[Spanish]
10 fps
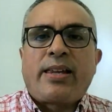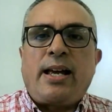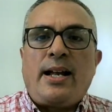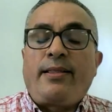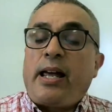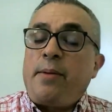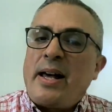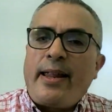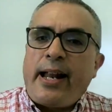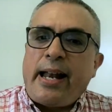El
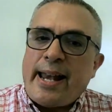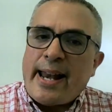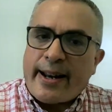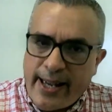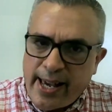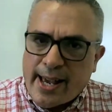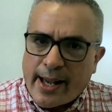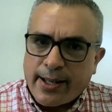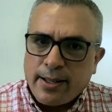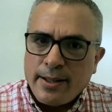tema de la
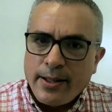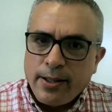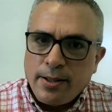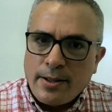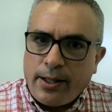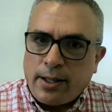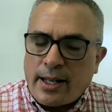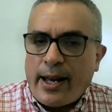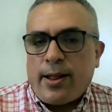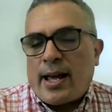energía, eh,
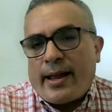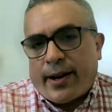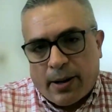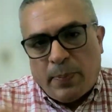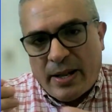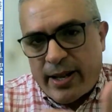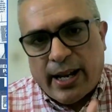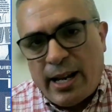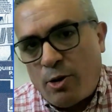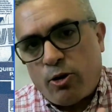que, que de repente
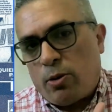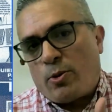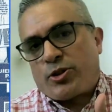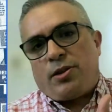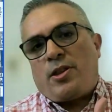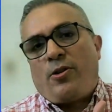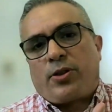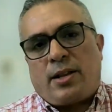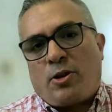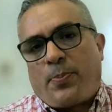aquí no lo hemos sentido
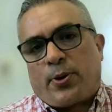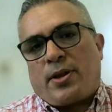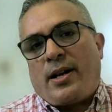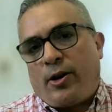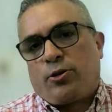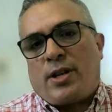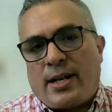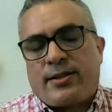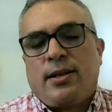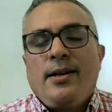tanto por tener
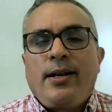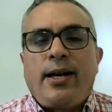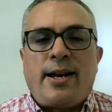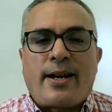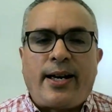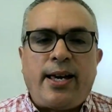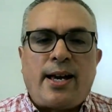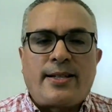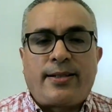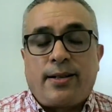otras
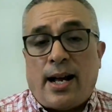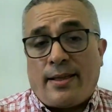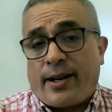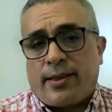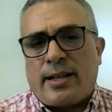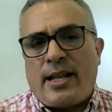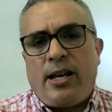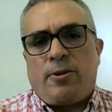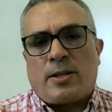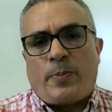energías
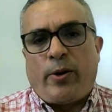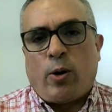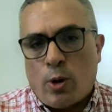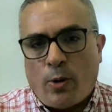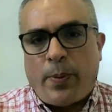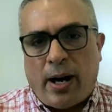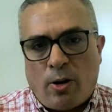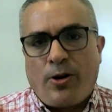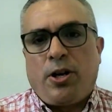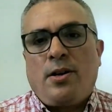alternativas, pero Europa
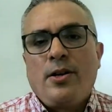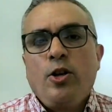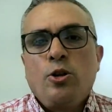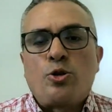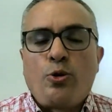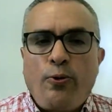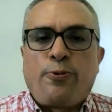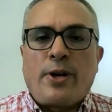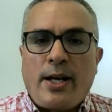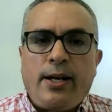hoy
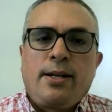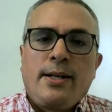sufre